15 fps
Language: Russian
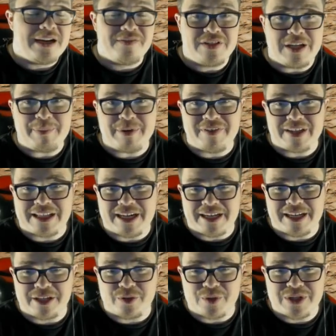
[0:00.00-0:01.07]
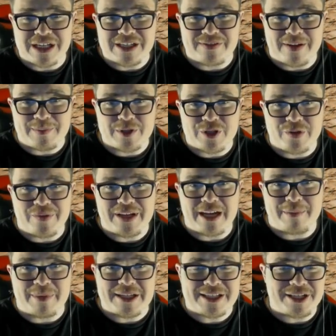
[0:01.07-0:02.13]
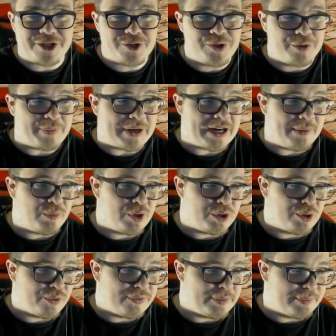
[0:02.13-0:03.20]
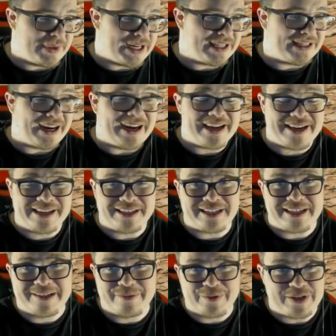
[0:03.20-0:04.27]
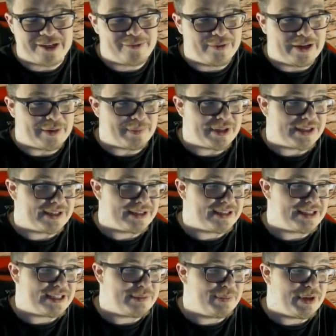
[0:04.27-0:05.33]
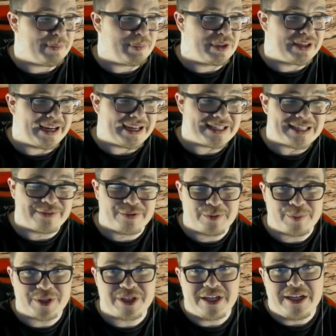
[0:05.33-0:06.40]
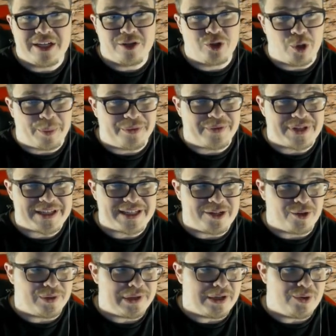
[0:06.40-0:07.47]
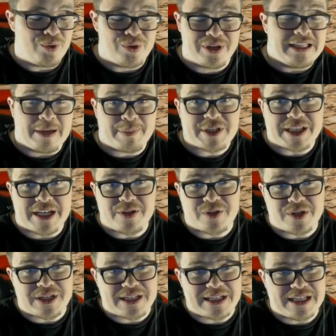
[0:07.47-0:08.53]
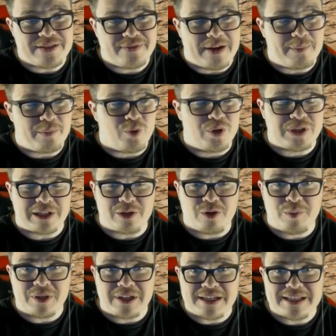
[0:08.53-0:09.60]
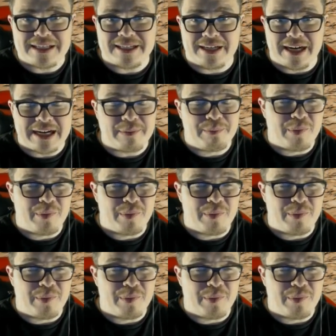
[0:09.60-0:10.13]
Всем привет, дорогие друзья, с вами снова я, Мастер Чу, и пока мой новый мейн, а это FR, фармит э, себе, пытается выбить топовый зеленый лук, я постараюсь рассказать вам о таком классе, как